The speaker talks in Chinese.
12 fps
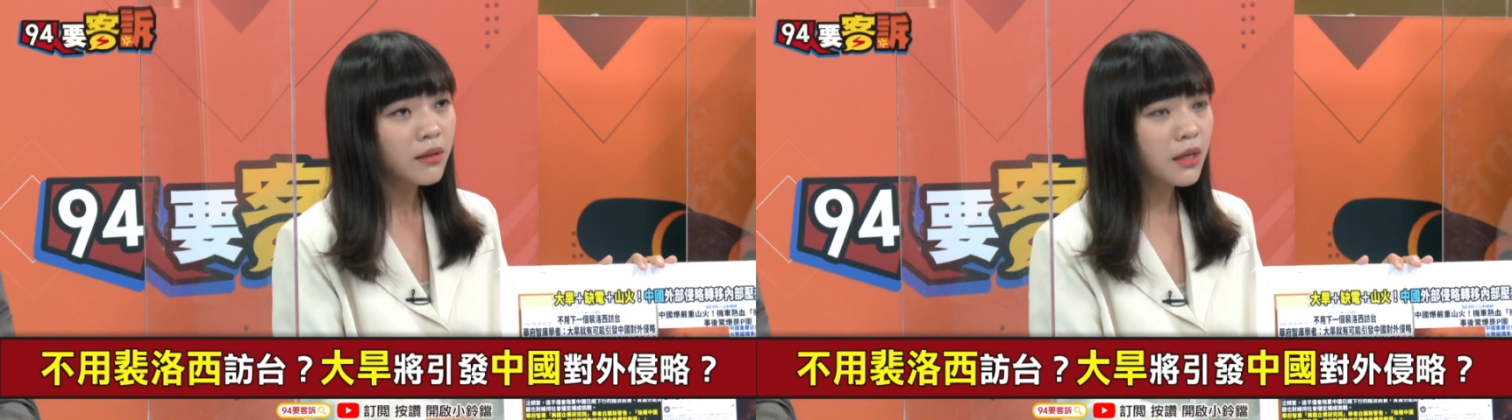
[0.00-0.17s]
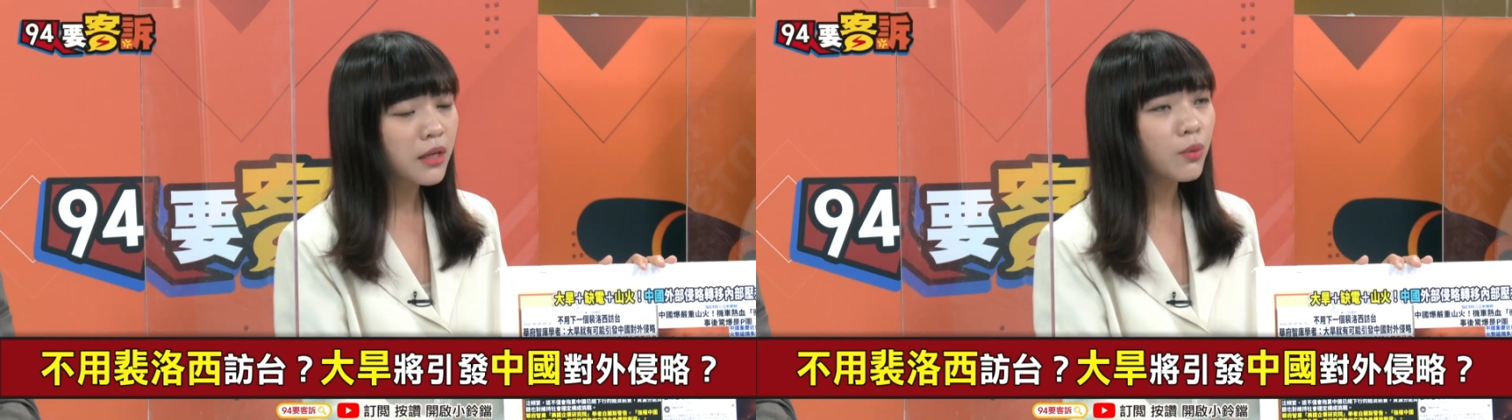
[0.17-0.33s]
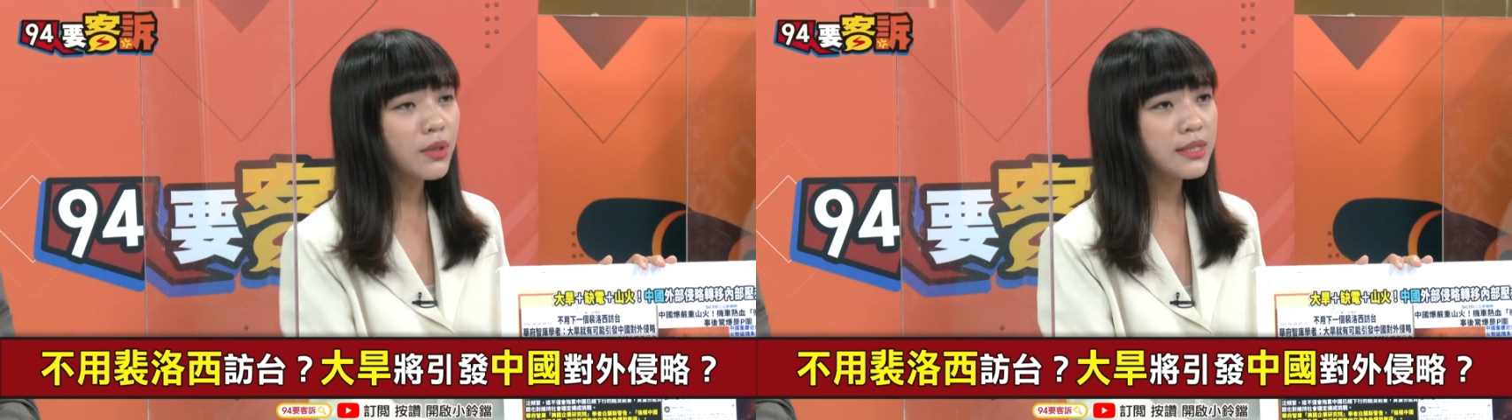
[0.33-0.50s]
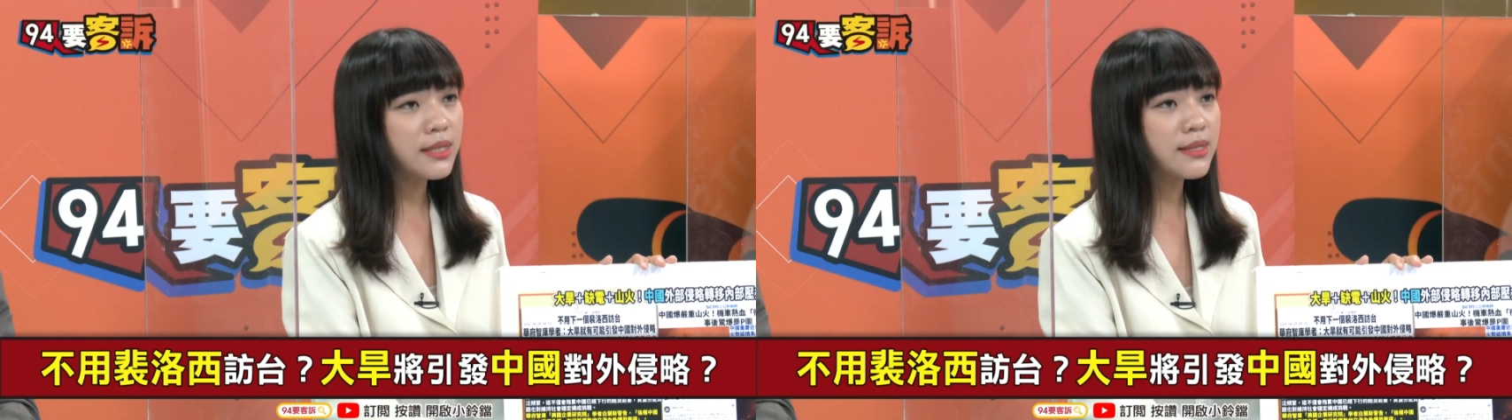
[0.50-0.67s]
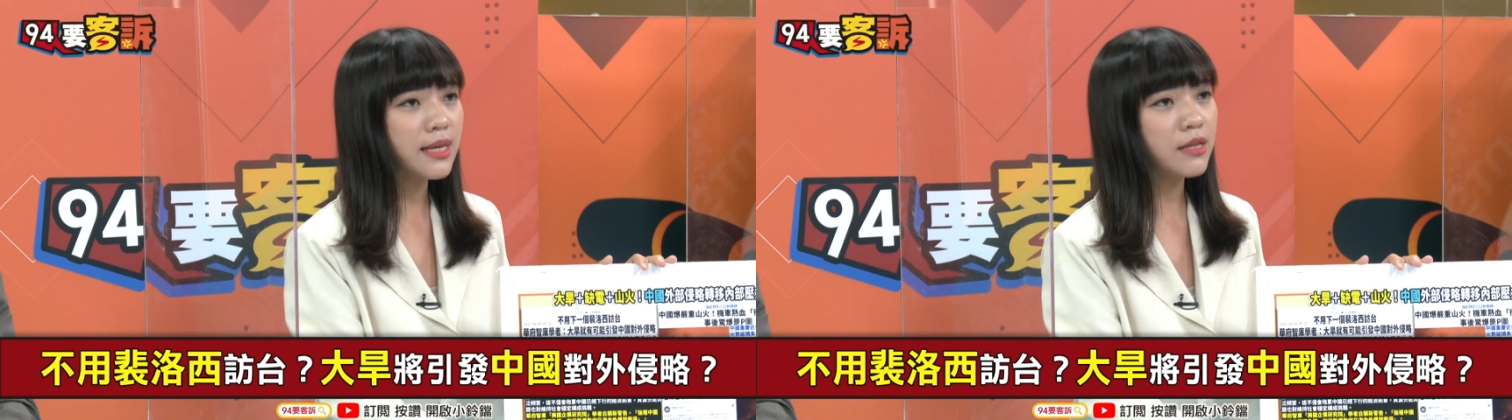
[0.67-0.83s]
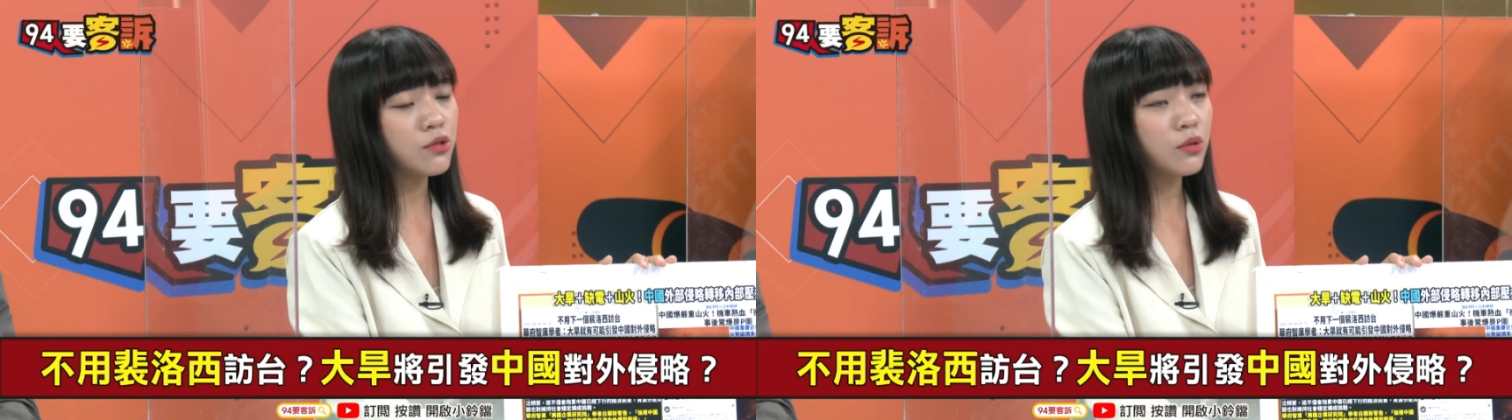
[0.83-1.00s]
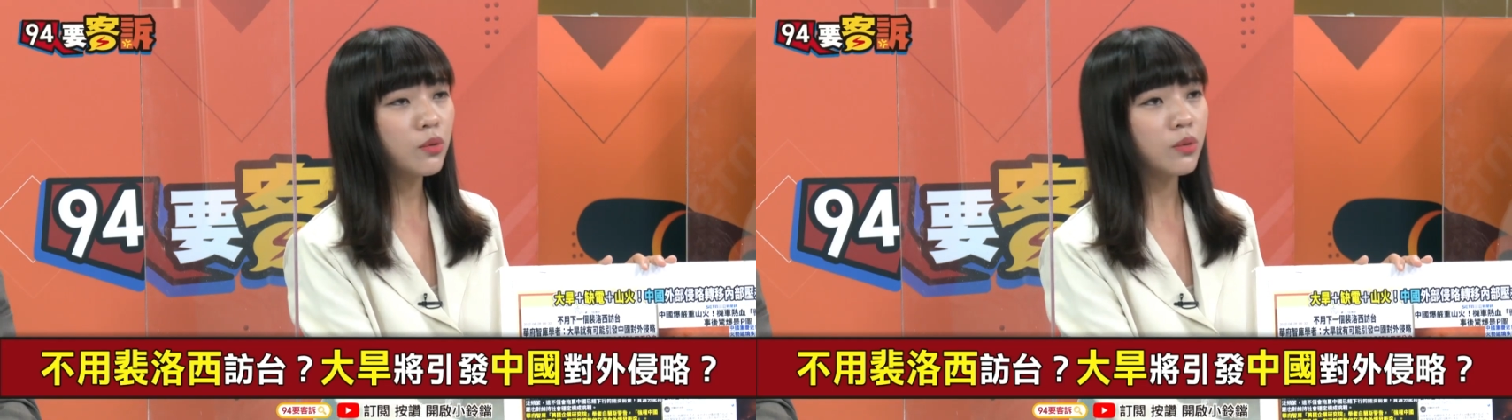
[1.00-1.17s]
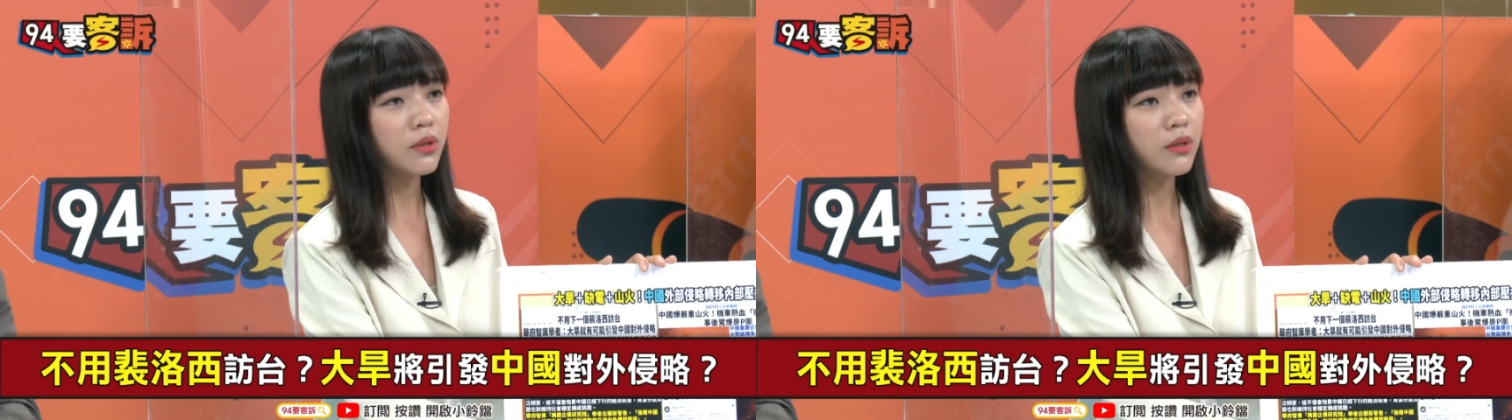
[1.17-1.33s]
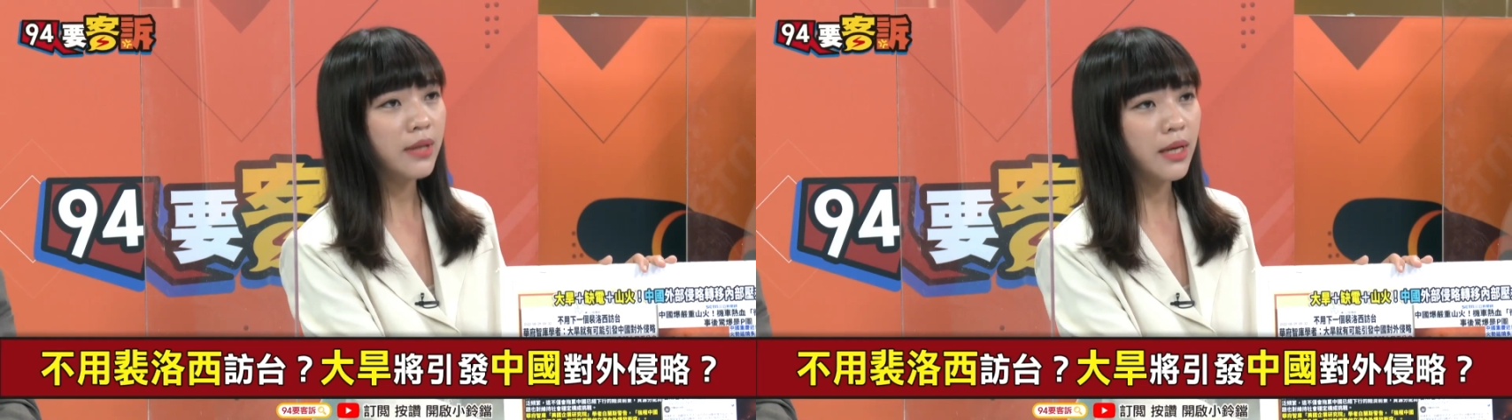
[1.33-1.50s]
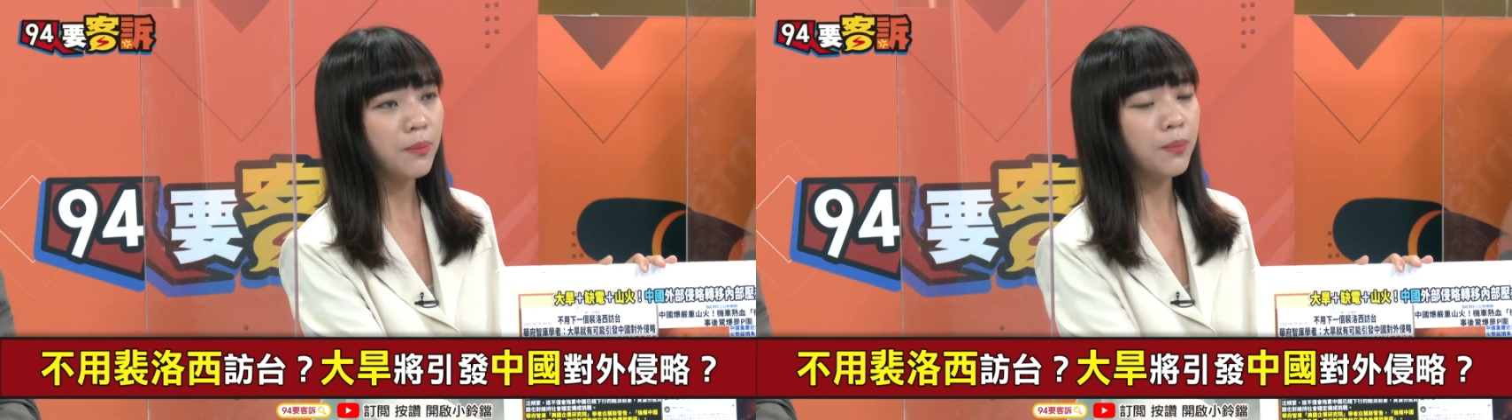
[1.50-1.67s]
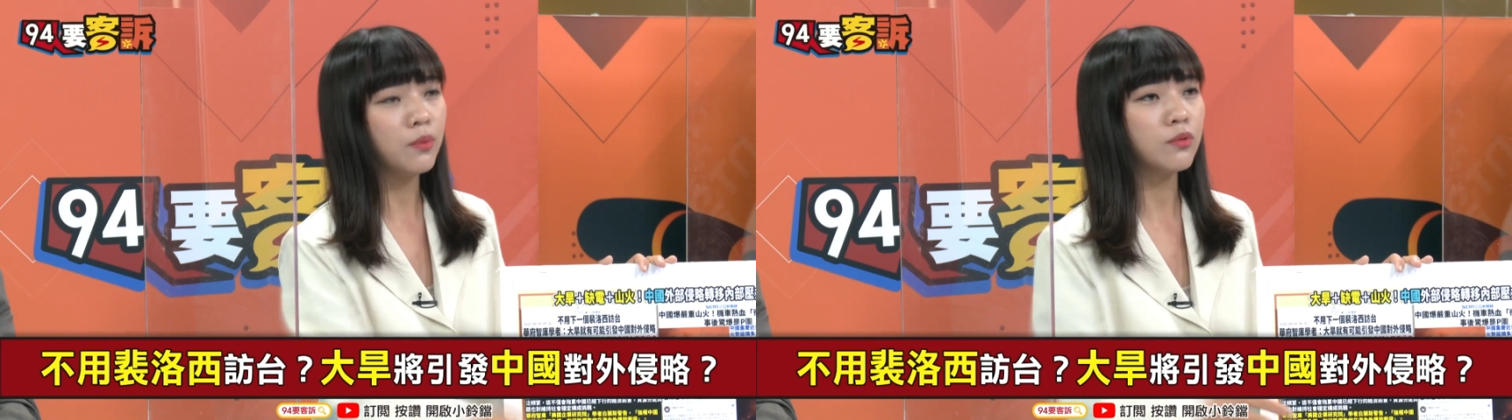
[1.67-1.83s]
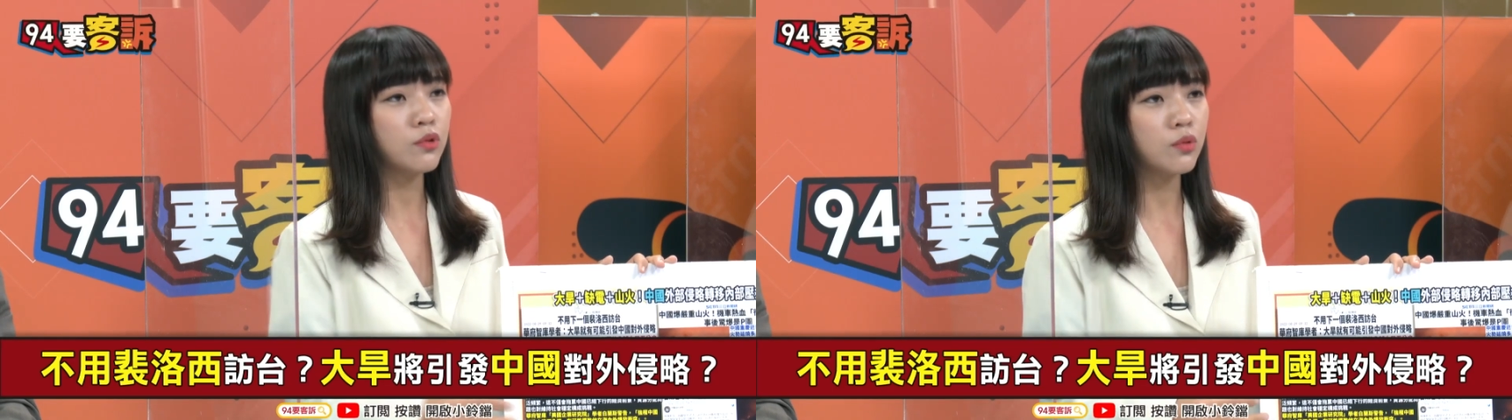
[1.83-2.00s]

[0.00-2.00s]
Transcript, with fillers: 那因为现在中国的内部，